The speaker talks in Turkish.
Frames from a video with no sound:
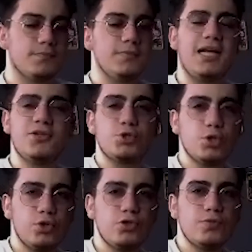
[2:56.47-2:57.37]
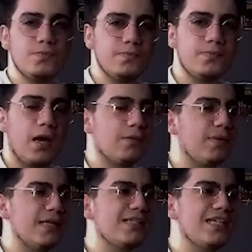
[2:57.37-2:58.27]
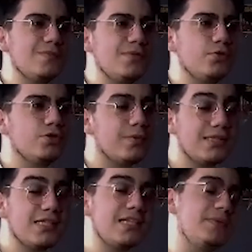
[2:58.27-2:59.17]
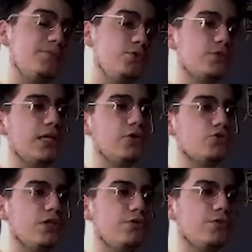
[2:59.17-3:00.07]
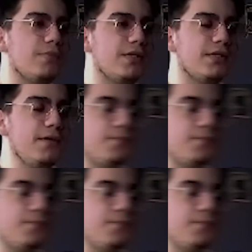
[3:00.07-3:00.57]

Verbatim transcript: Yani çoğunuz yani bazılarınız biliyordur bazılarınız da bilmiyordur diye gösteriyorum ben yine.